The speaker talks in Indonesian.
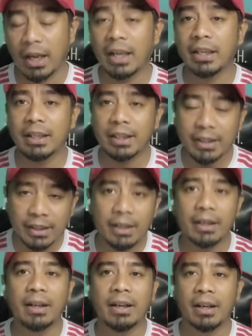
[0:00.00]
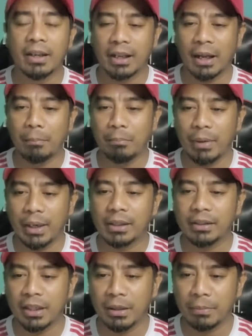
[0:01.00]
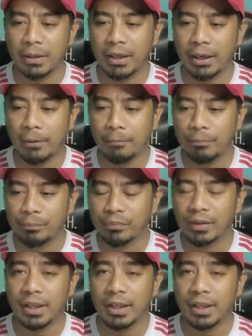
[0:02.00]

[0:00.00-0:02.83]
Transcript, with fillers: Akhirnya comeback daripada